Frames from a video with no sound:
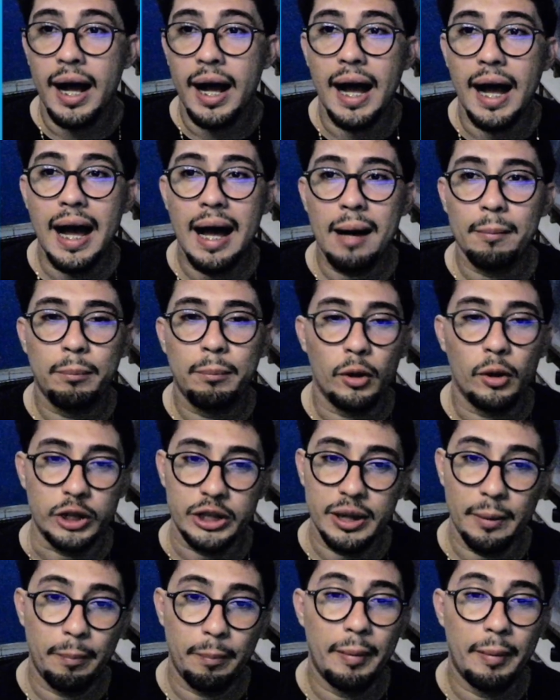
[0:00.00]
A
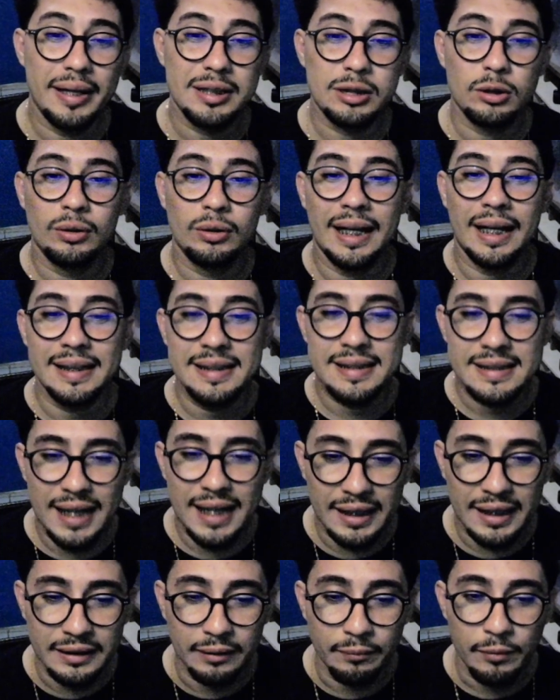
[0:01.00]
aposta
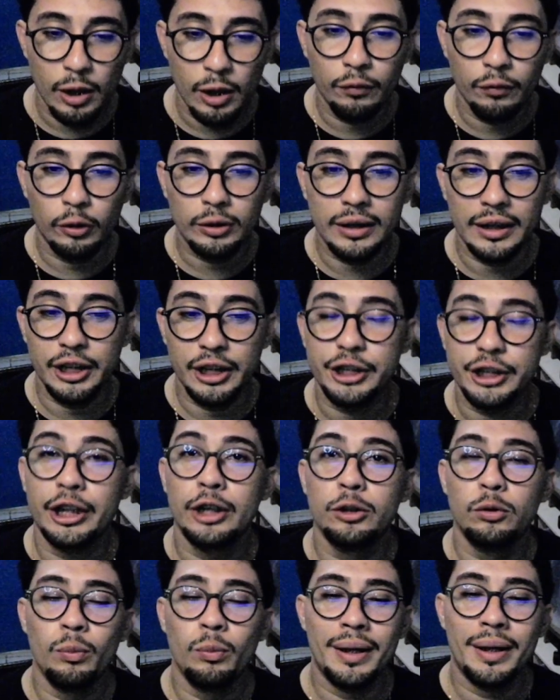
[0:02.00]
personalizada, eu vou estar tá
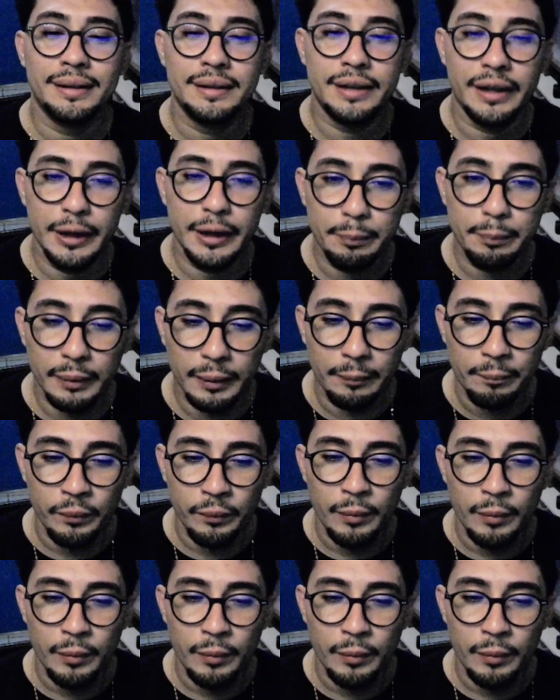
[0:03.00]
deixando uma tripla,